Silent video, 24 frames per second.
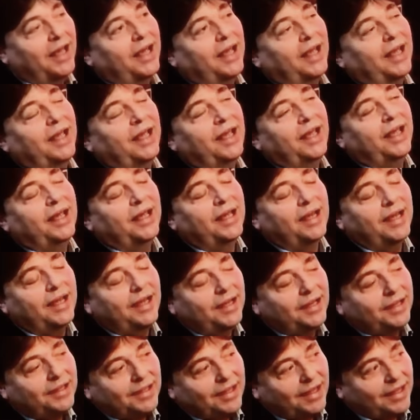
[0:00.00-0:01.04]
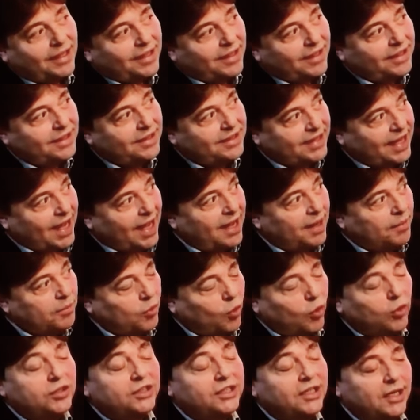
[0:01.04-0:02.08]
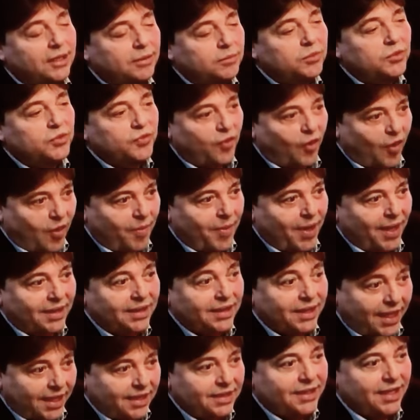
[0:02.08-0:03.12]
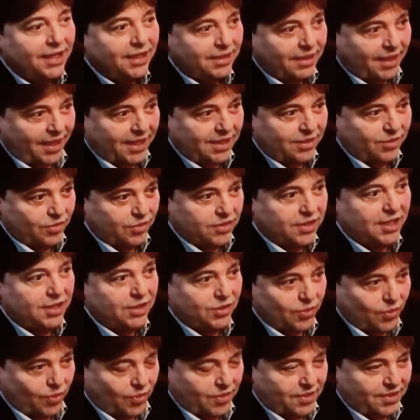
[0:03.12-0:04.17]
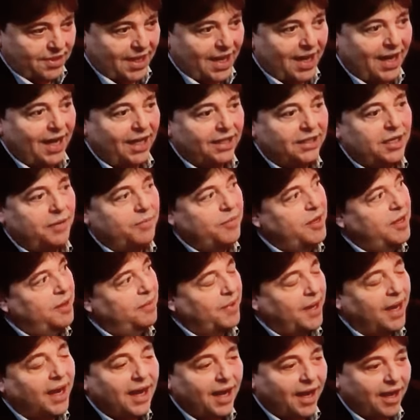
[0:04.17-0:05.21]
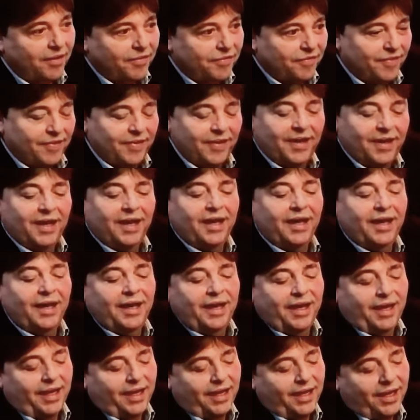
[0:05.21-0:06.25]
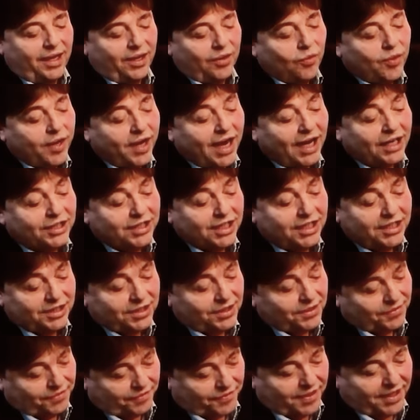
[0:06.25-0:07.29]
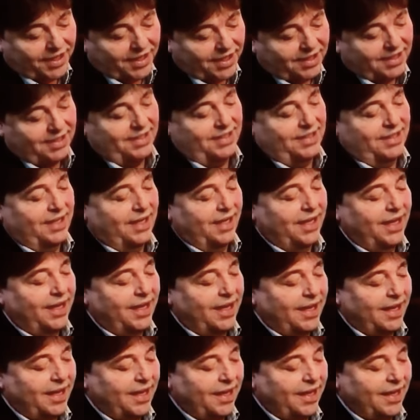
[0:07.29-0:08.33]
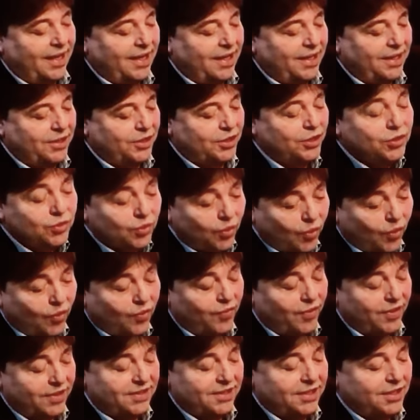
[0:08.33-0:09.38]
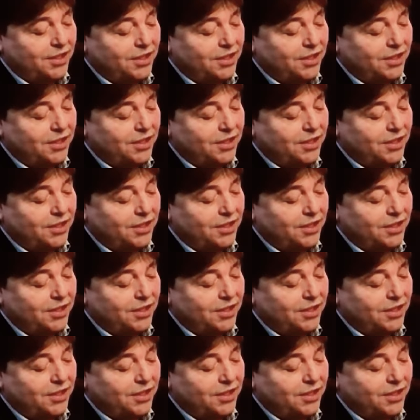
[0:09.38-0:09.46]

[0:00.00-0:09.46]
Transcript: e encerramos, conseguimos formar 33 sucessores na Academia Bracaf. E o que a gente fez é, de novo, assim, de